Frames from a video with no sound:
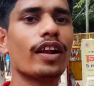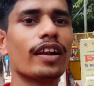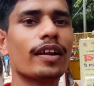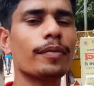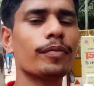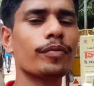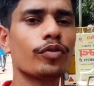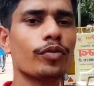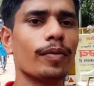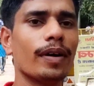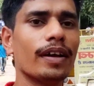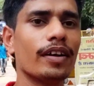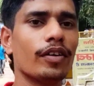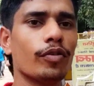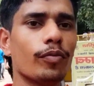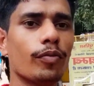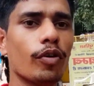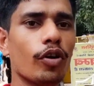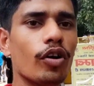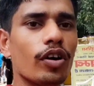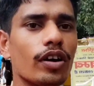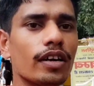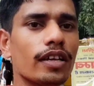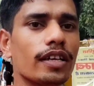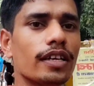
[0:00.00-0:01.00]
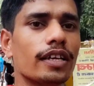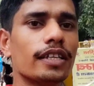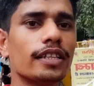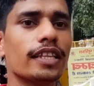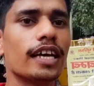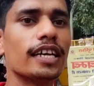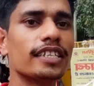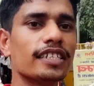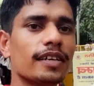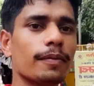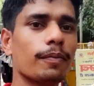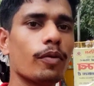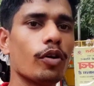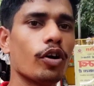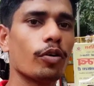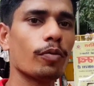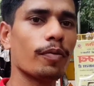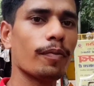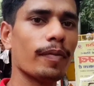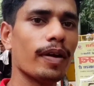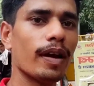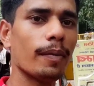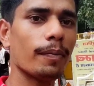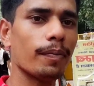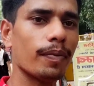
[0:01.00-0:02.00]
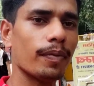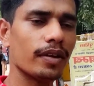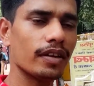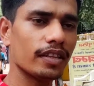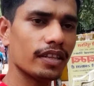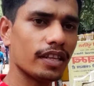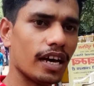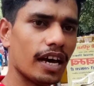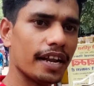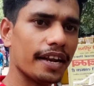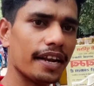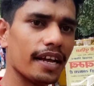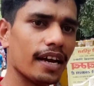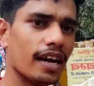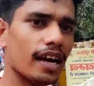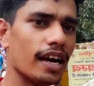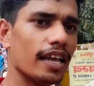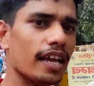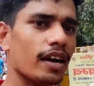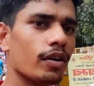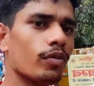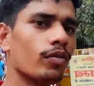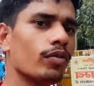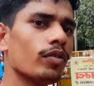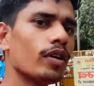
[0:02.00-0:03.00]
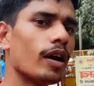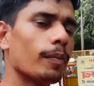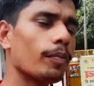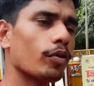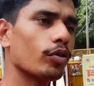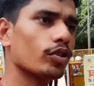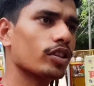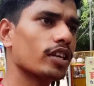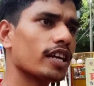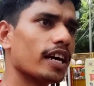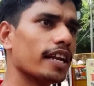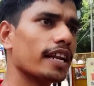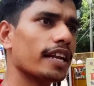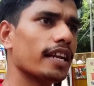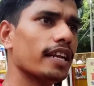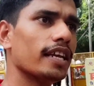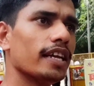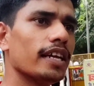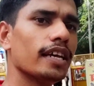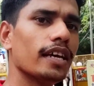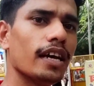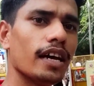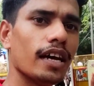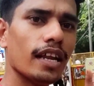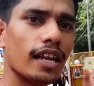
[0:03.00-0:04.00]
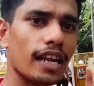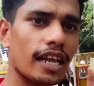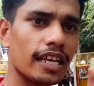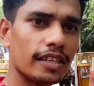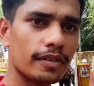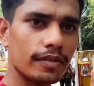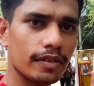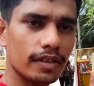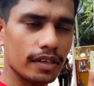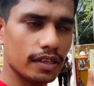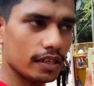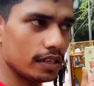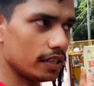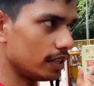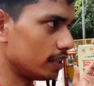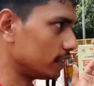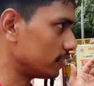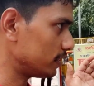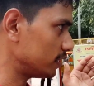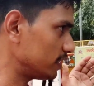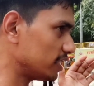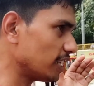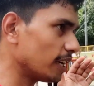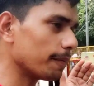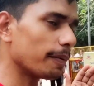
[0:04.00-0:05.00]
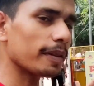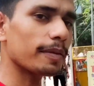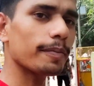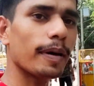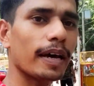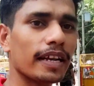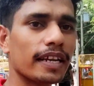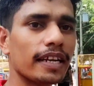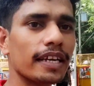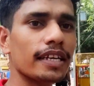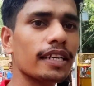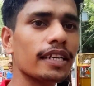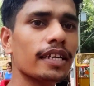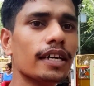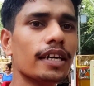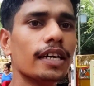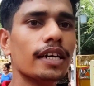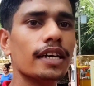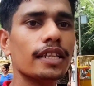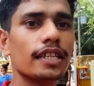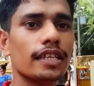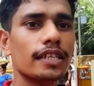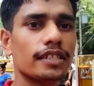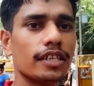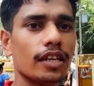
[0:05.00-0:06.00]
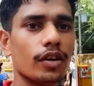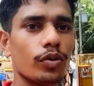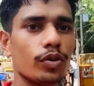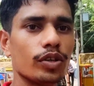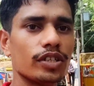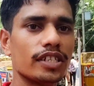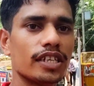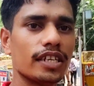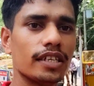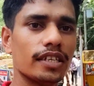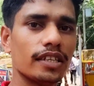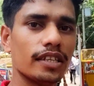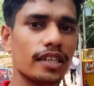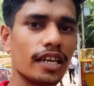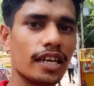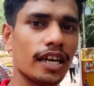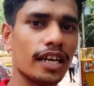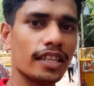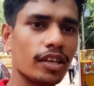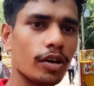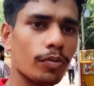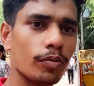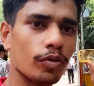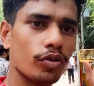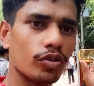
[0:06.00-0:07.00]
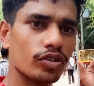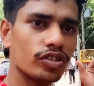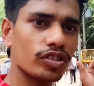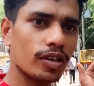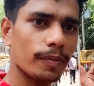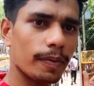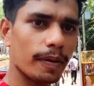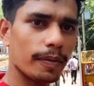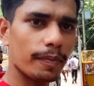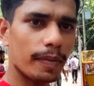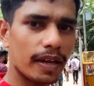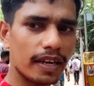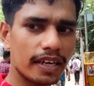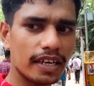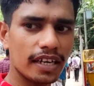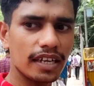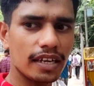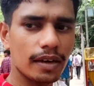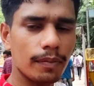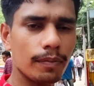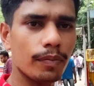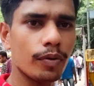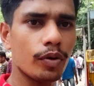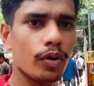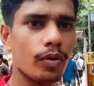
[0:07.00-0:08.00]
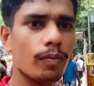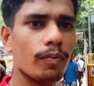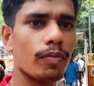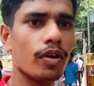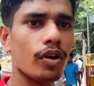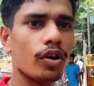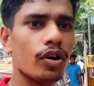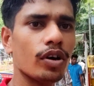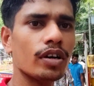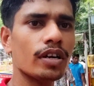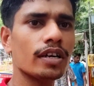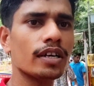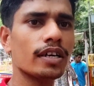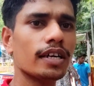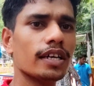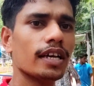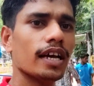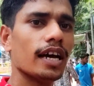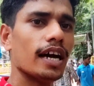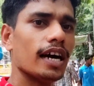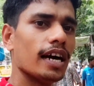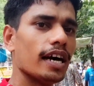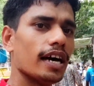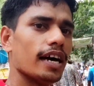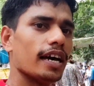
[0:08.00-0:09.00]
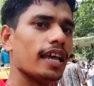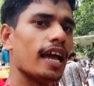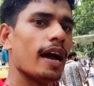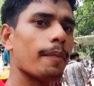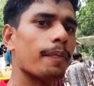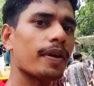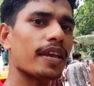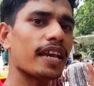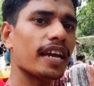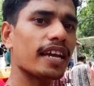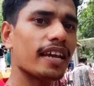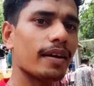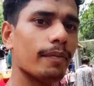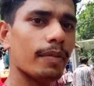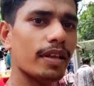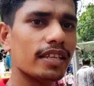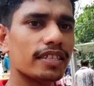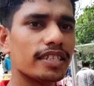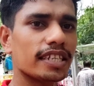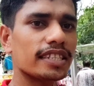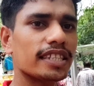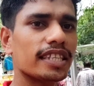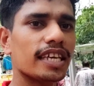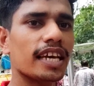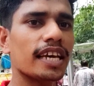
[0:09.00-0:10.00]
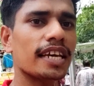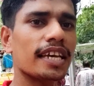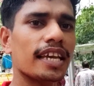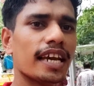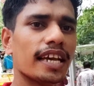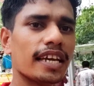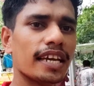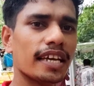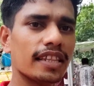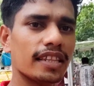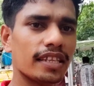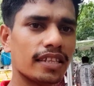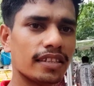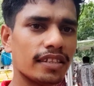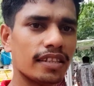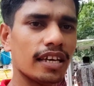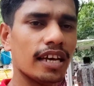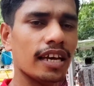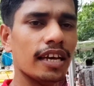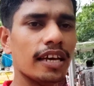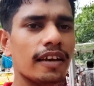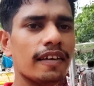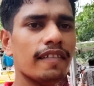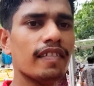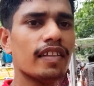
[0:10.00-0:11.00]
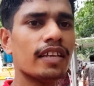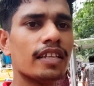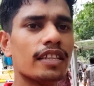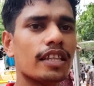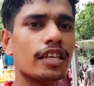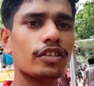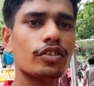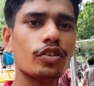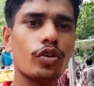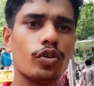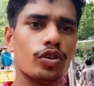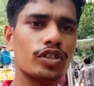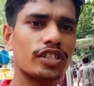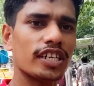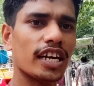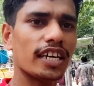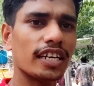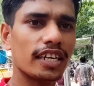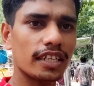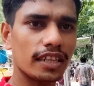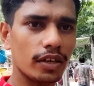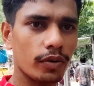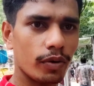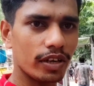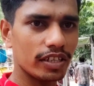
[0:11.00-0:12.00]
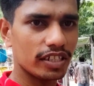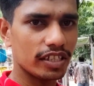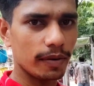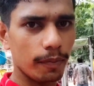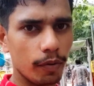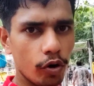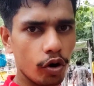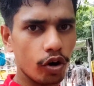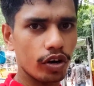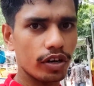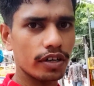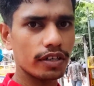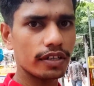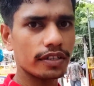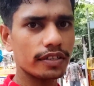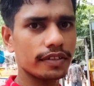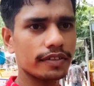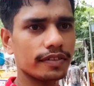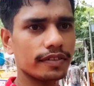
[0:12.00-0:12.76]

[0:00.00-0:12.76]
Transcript: वेलकम टू माय न्यू ब्लॉग आज के ब्लॉग में मैं आप आया हूँ आप लोग दिखाने के लिए जनपद मार्केट तो चलो दिखाता हूँ तो जनपद मार्केट का ब्लॉग यहाँ पे क्या क्या मिल सकता है क्या क्या दिखता है तो चलो स्टार्ट करता हूँ आज का ब्लॉग